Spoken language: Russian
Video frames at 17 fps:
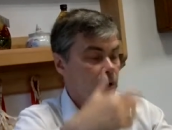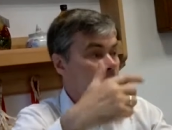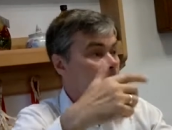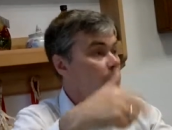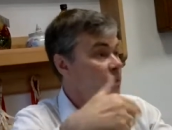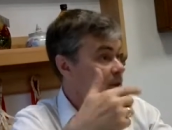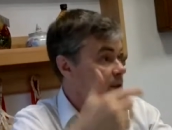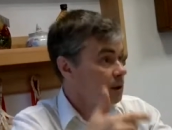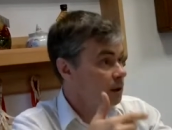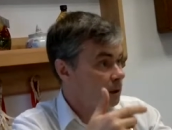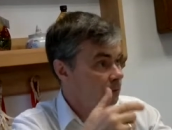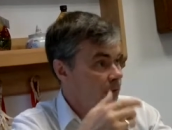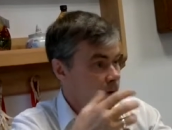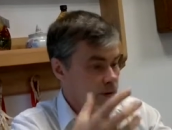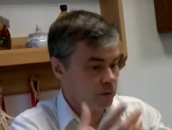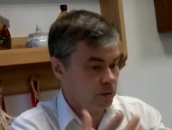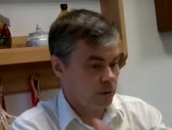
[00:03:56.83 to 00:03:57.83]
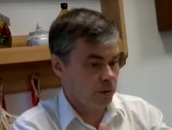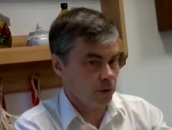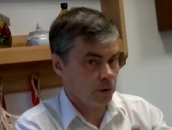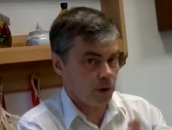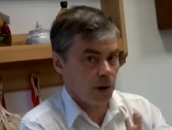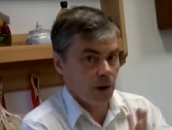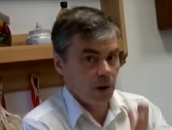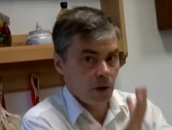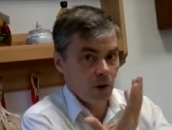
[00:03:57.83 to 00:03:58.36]
время позитив, это все время
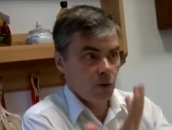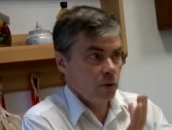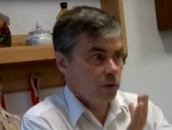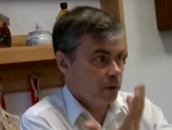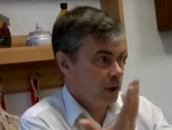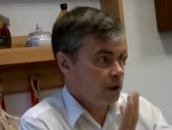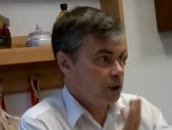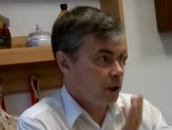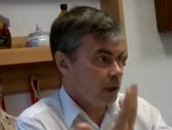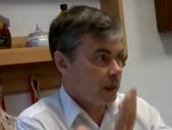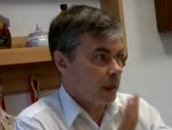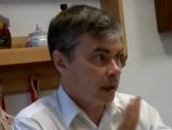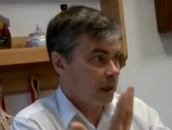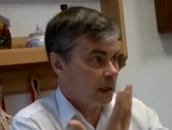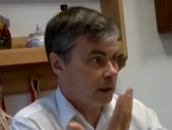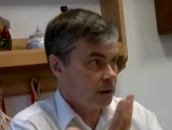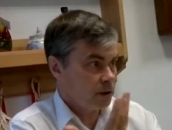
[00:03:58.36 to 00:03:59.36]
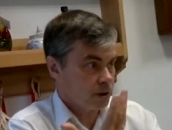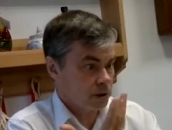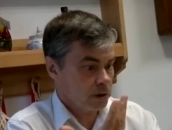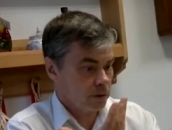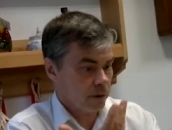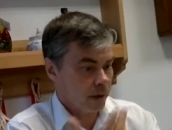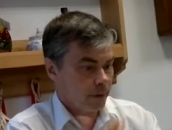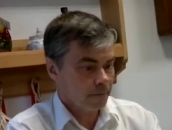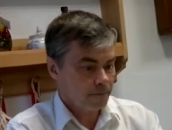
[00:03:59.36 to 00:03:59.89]
какое-то увеличение
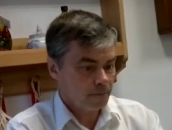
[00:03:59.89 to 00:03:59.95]
количества.